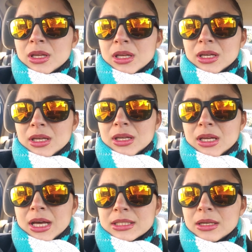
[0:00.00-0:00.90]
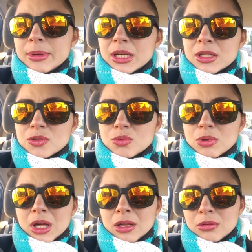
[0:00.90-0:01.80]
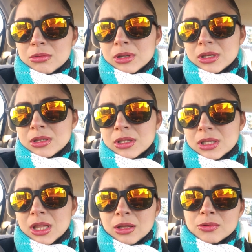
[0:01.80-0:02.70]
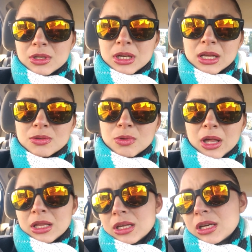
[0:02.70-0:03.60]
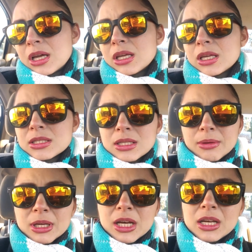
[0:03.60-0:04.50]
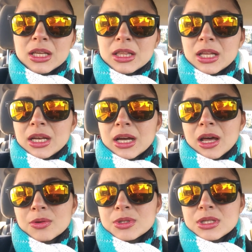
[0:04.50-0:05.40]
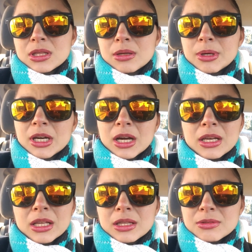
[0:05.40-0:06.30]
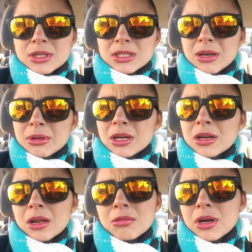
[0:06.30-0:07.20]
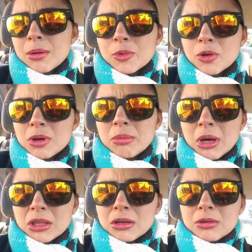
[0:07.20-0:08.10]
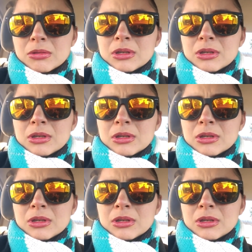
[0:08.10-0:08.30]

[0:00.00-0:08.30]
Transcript: eh, Axel viene sudado y quitándose la sudadera y que está bien caliente, el carro se siente bien caliente, o sea, está bien raro el cambio climático.